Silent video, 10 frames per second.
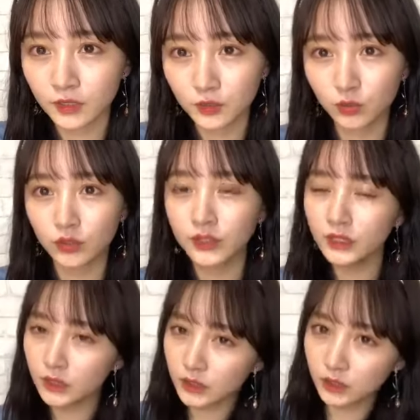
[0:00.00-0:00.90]
そう私
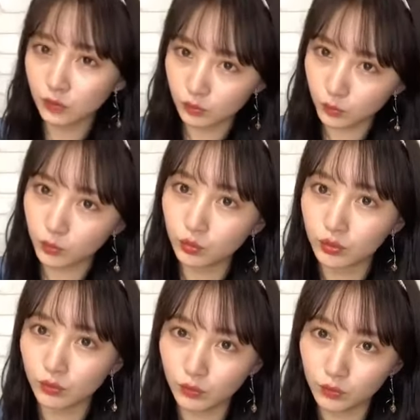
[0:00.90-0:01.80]
たちの手元
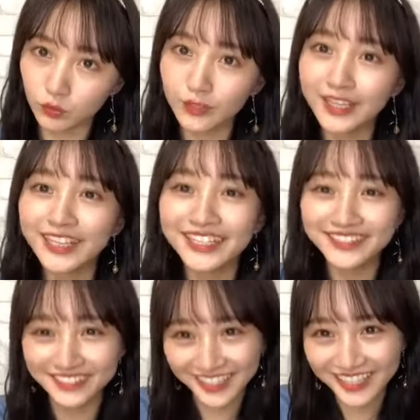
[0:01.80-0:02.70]
には届かない
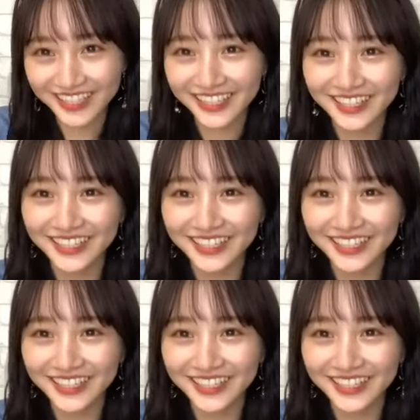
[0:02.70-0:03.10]
ので